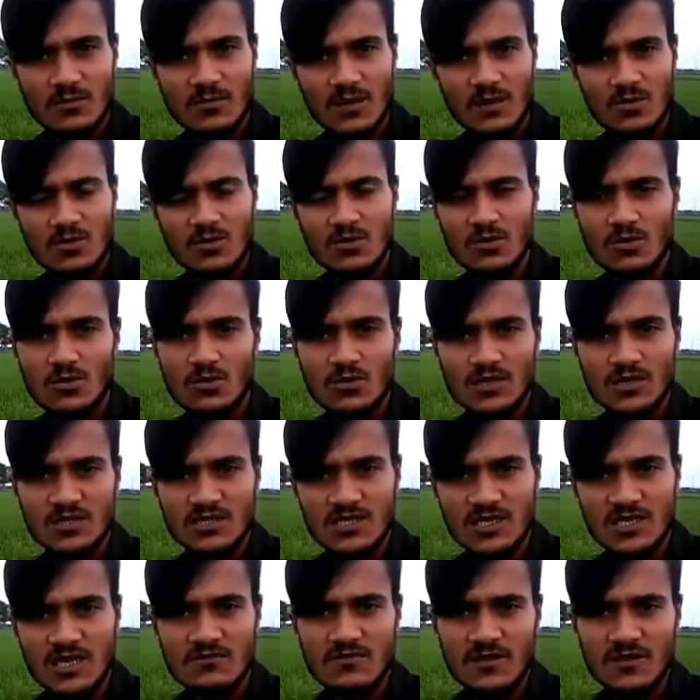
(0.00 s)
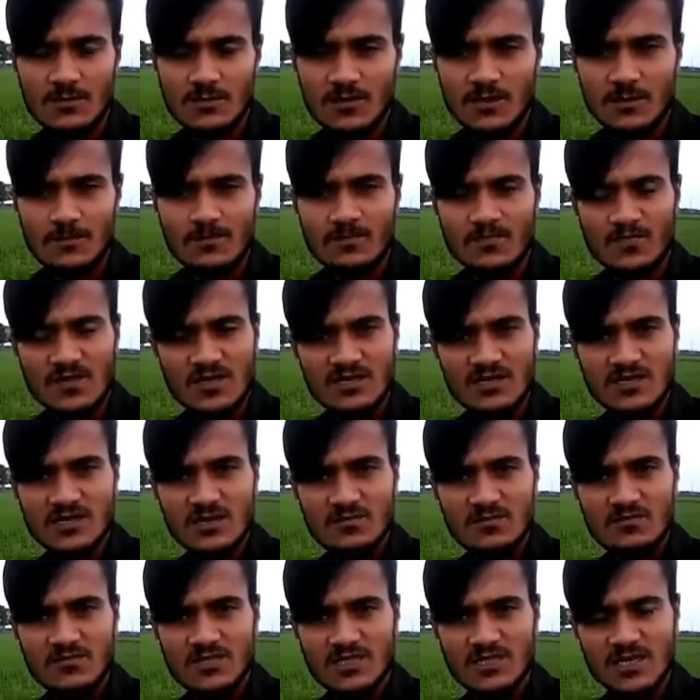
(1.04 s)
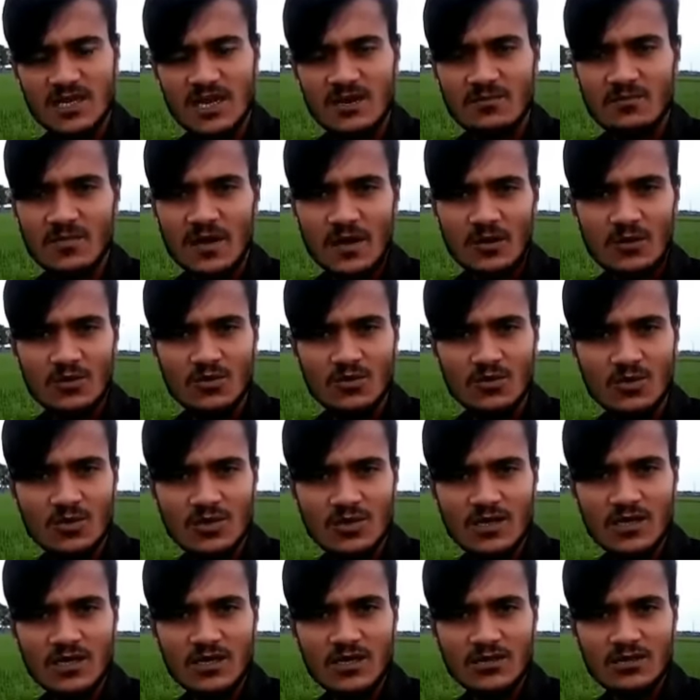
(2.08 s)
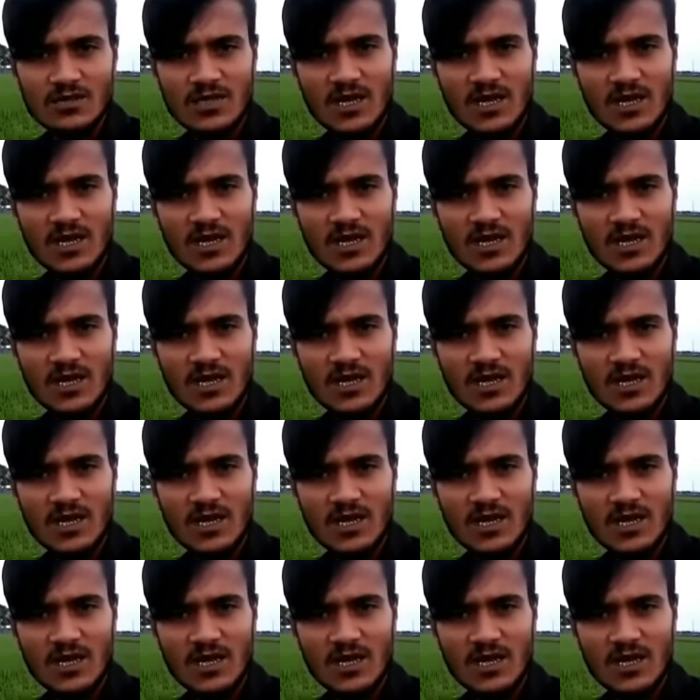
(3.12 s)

পালকগুলোকে ছিঁড়ে ফেলবেন সেই ছিঁড়া পালকগুলোকে